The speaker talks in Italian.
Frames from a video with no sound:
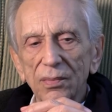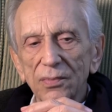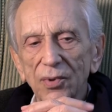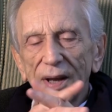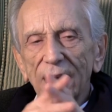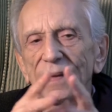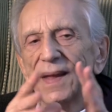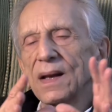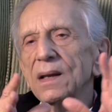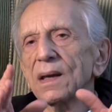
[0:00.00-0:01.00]
non è che
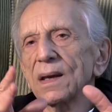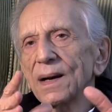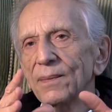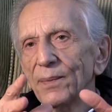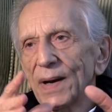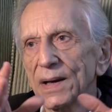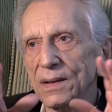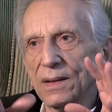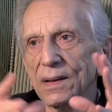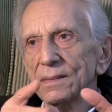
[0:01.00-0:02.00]
dedichi gran
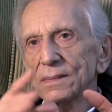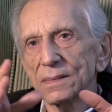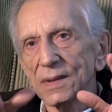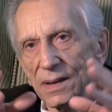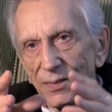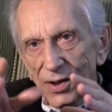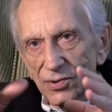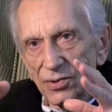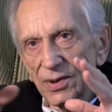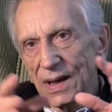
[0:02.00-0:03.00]
parte della mia
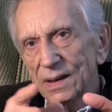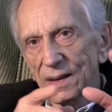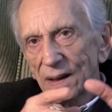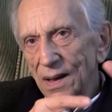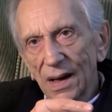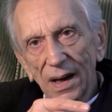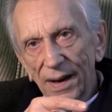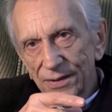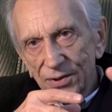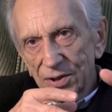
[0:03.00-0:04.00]
giornata a
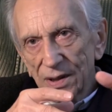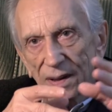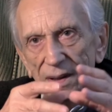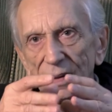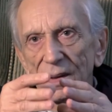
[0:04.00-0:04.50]
leggere,